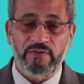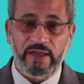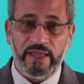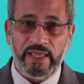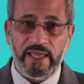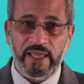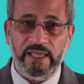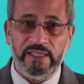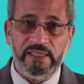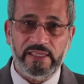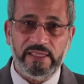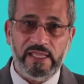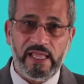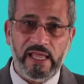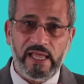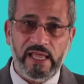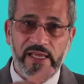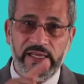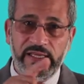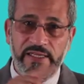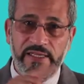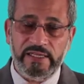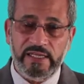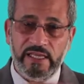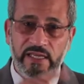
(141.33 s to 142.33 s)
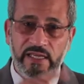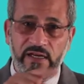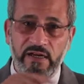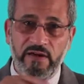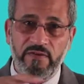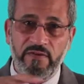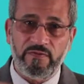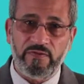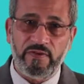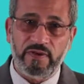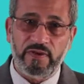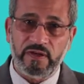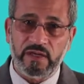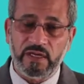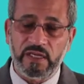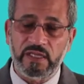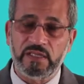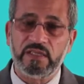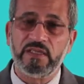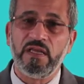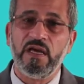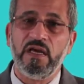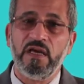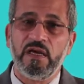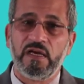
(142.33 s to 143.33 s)
فخدنا النير
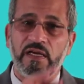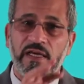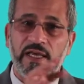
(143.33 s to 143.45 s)
انفراريد